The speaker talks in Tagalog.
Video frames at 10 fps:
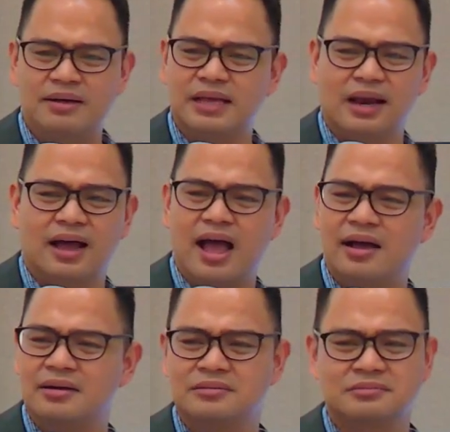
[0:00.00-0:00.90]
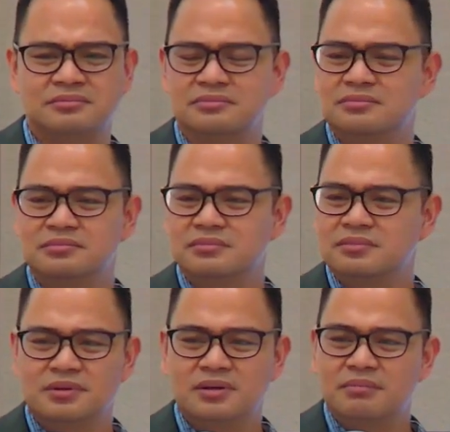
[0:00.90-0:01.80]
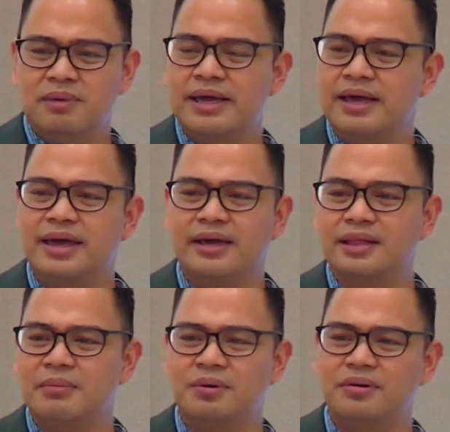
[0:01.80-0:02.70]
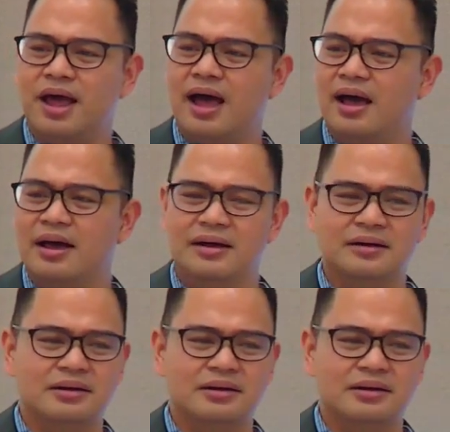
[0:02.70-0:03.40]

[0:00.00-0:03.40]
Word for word: talagang makikita mo na